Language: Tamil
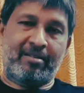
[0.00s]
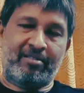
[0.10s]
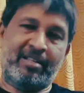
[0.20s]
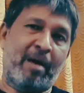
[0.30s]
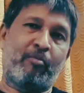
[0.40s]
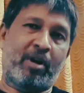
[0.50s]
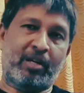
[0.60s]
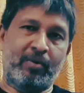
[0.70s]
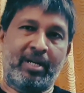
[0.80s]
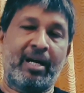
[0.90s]
சாம்
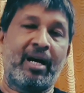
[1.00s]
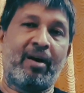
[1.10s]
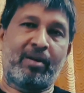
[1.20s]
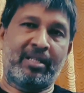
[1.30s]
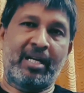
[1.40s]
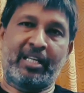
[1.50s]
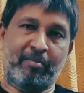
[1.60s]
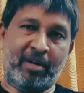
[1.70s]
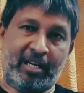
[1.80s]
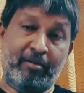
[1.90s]
ராக்வெல் அவரை தான்
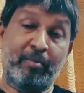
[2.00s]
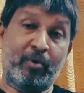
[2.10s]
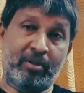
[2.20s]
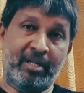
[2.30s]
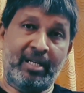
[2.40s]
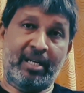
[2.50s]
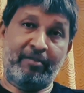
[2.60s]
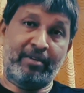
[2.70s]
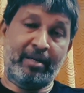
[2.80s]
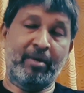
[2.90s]
நீங்கள் மறக்கவே போகிறதில்ல
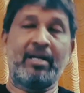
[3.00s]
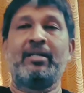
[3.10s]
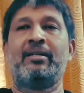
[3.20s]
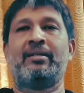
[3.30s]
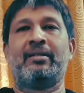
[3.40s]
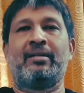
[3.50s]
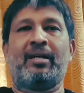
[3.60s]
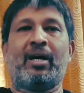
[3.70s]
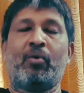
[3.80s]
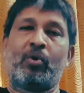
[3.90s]
லைஃப் டைமாக
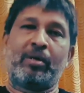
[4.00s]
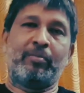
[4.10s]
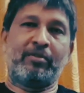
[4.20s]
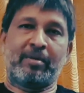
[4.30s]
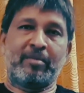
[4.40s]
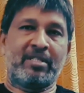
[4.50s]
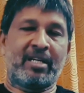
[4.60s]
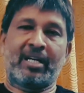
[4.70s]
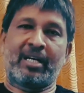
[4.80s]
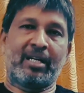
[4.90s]
அவரோட
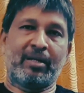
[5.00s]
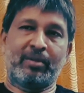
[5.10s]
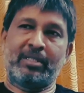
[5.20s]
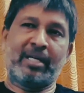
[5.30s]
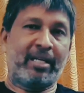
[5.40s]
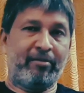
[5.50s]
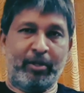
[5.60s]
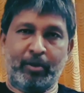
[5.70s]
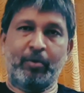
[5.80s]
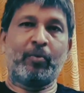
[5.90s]
பெர்ஃபார்மன்ஸுக்காக வந்து தனி
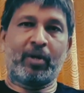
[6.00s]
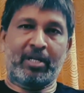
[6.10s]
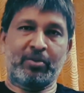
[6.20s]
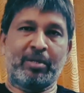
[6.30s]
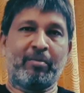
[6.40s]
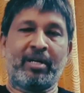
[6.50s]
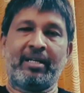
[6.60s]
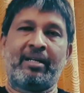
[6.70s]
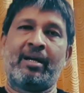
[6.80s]
வீடியோவும் போடலாம் சொன்ன மாதிரி